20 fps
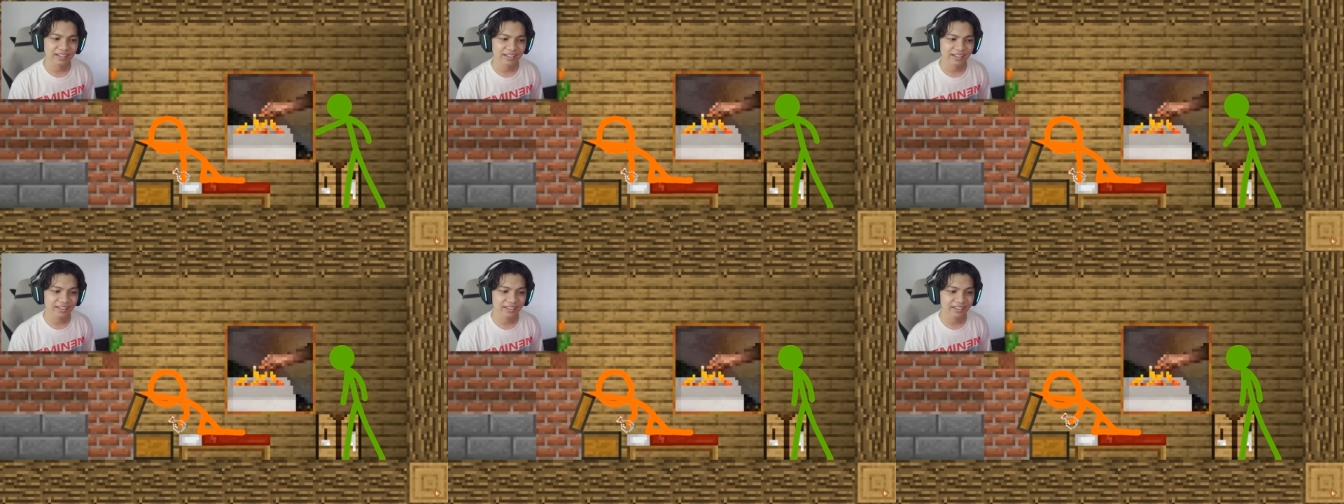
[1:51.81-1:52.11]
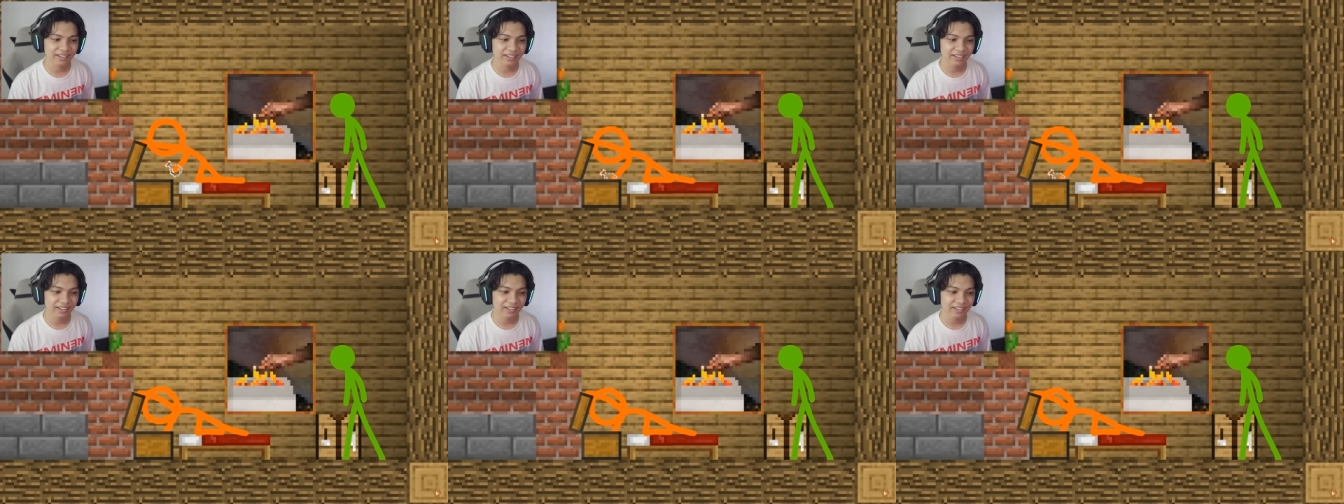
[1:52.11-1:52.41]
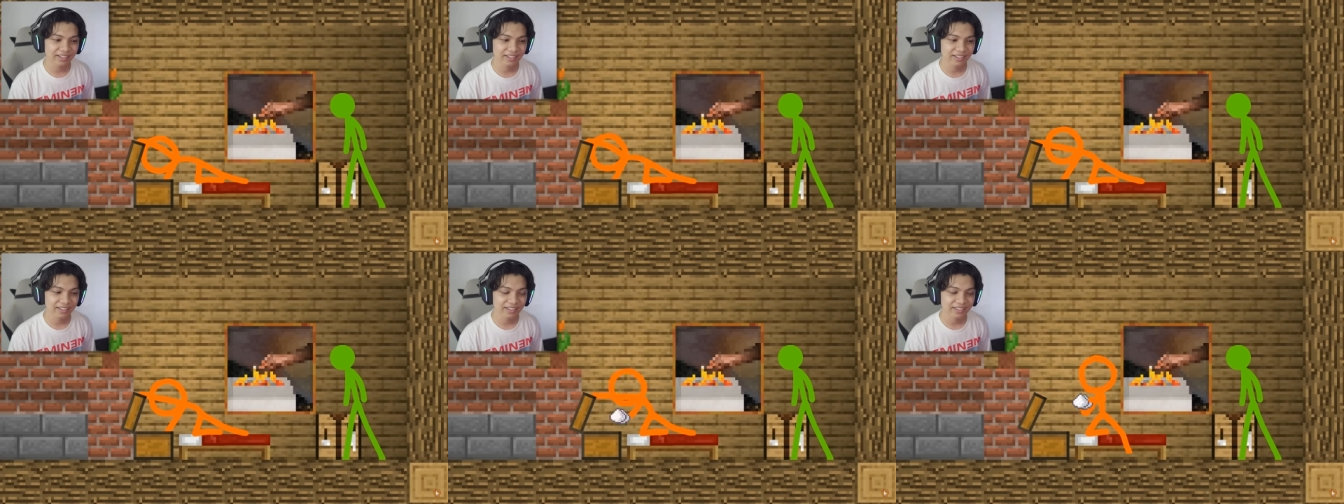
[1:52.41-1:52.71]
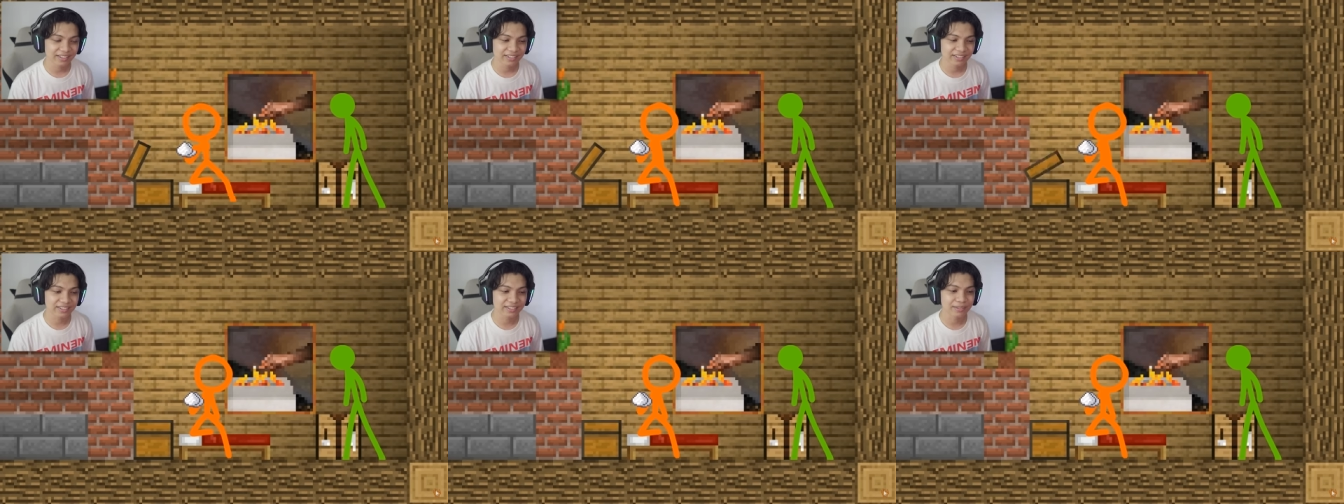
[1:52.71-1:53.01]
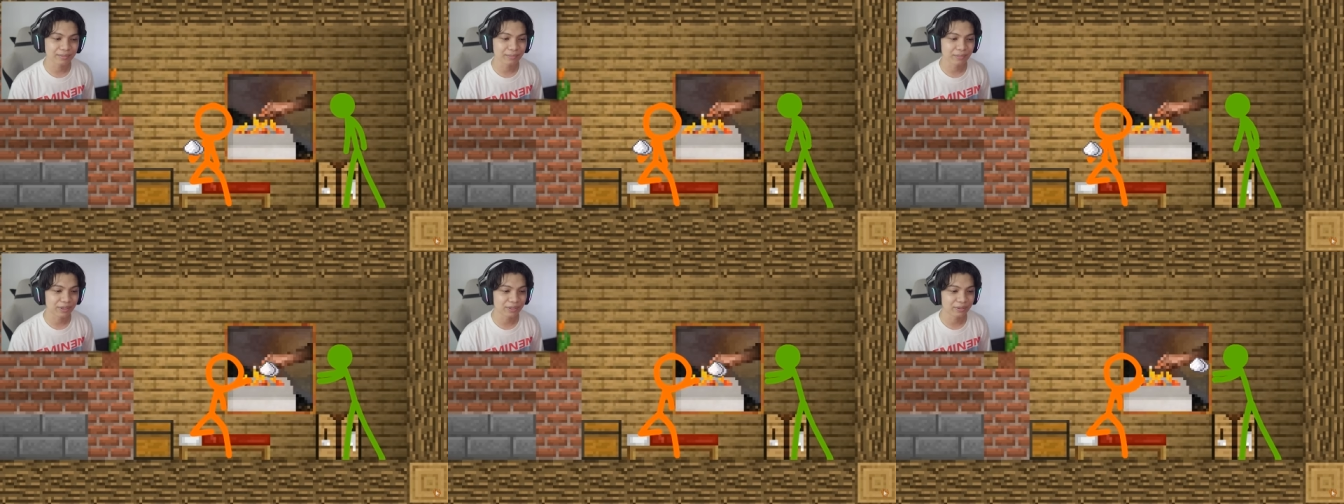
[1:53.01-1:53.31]
Aha.
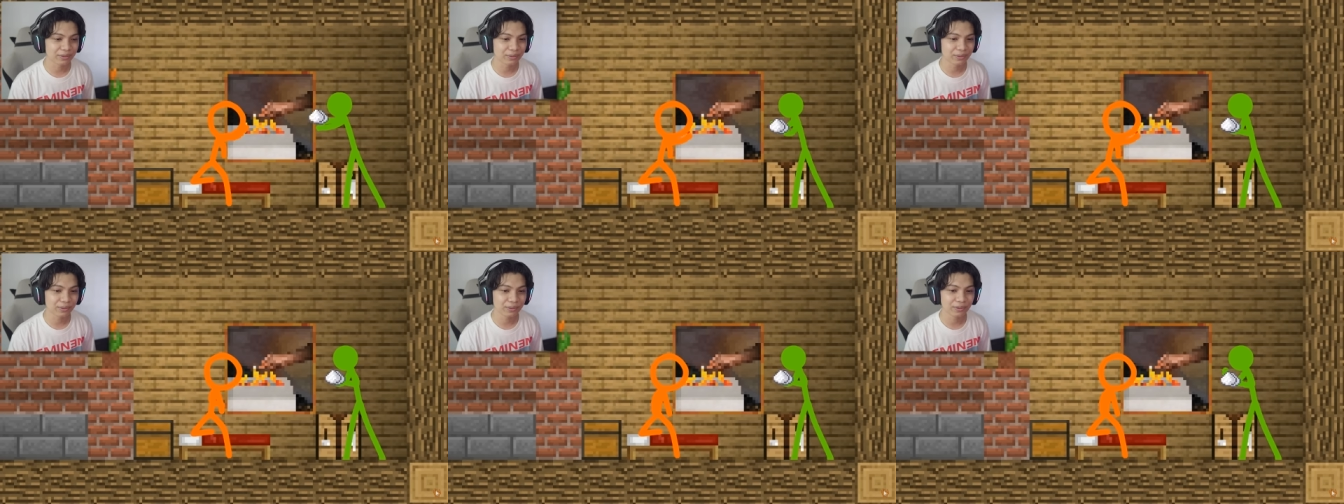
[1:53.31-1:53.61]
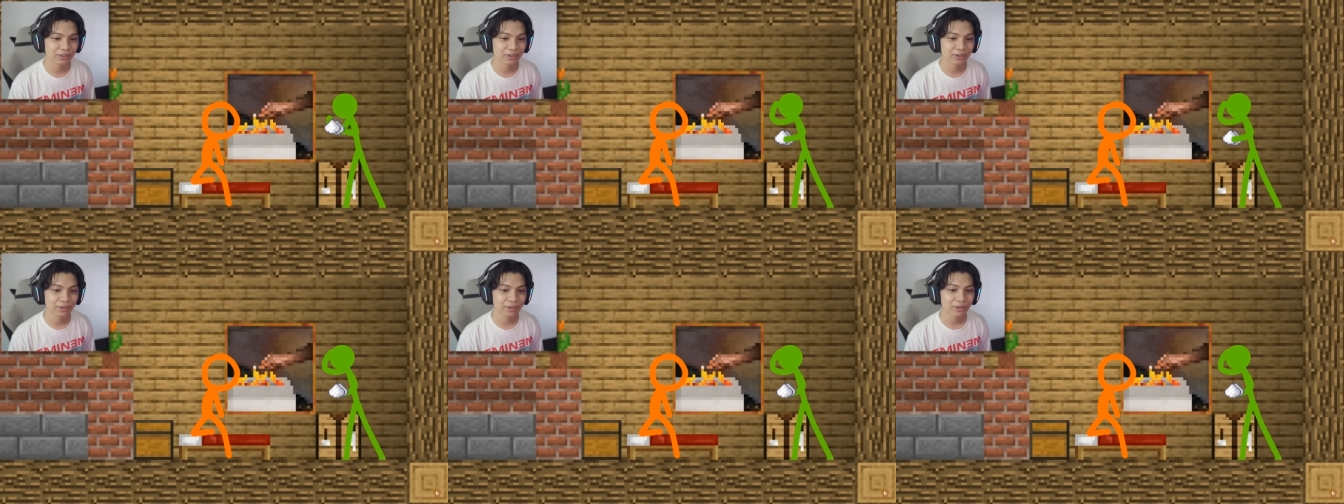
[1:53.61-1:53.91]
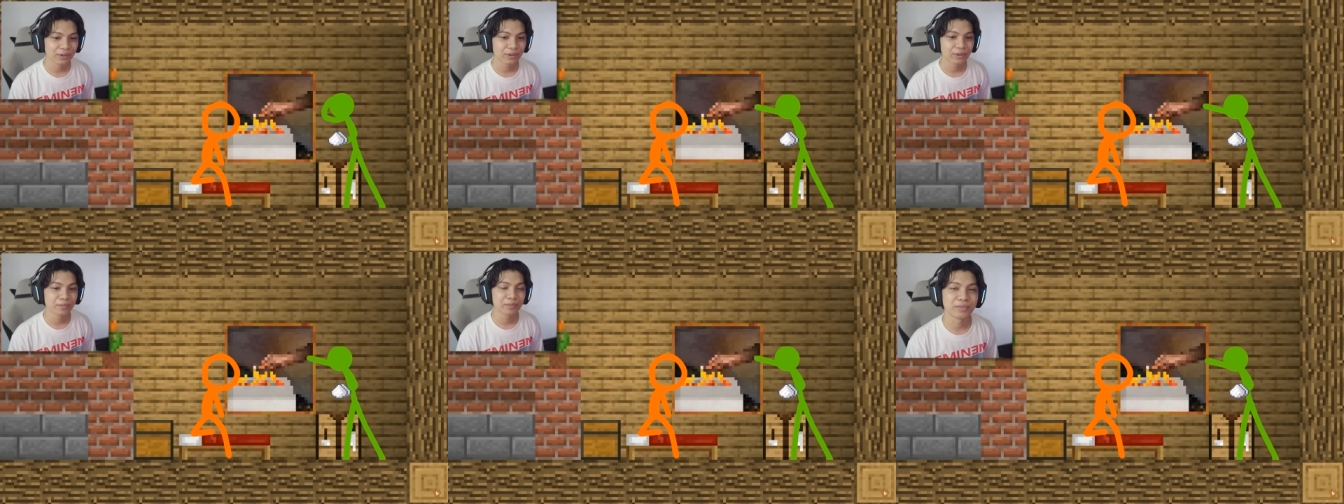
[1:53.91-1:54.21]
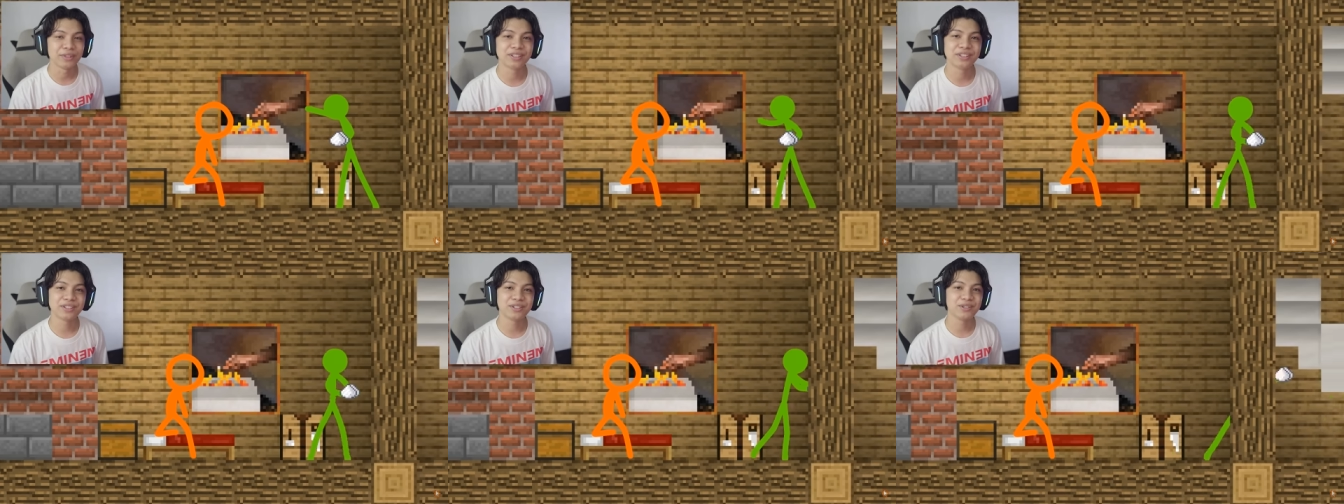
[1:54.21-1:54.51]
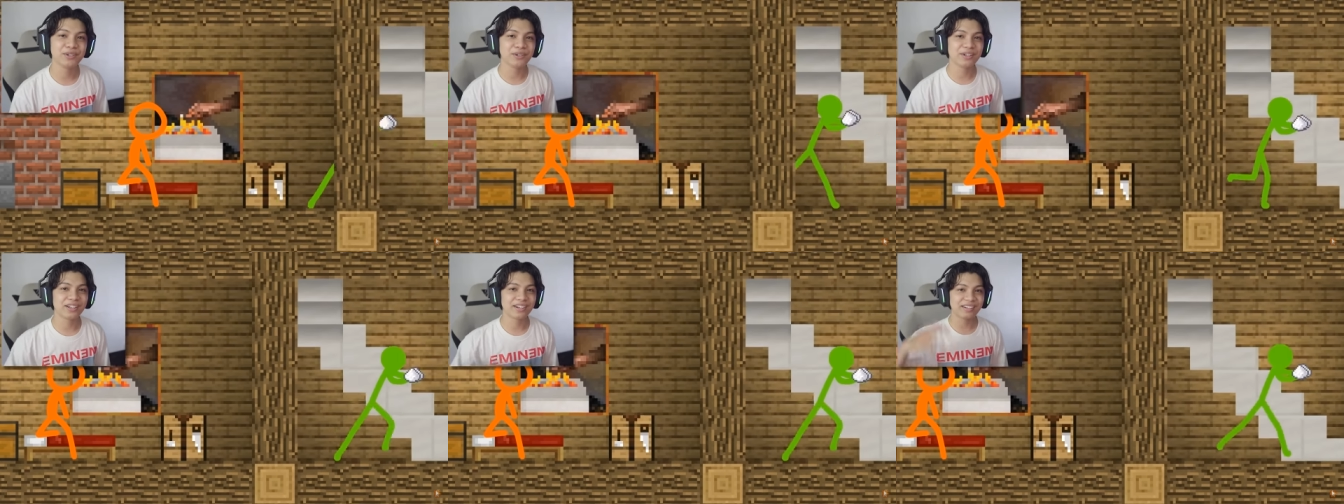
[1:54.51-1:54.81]
Disimpan dulu. Minta
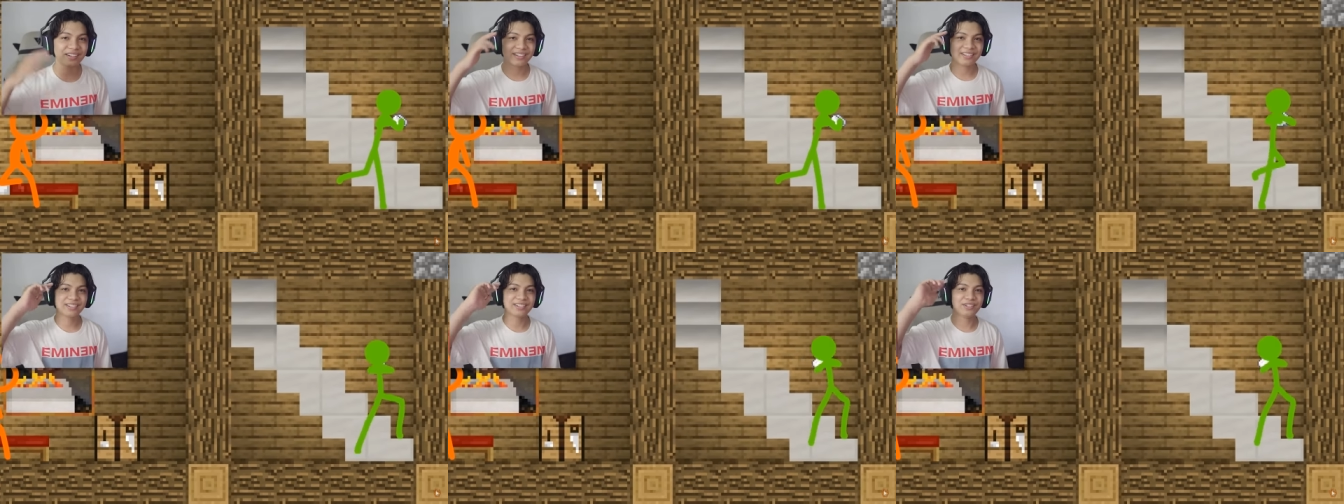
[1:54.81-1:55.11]
sugar.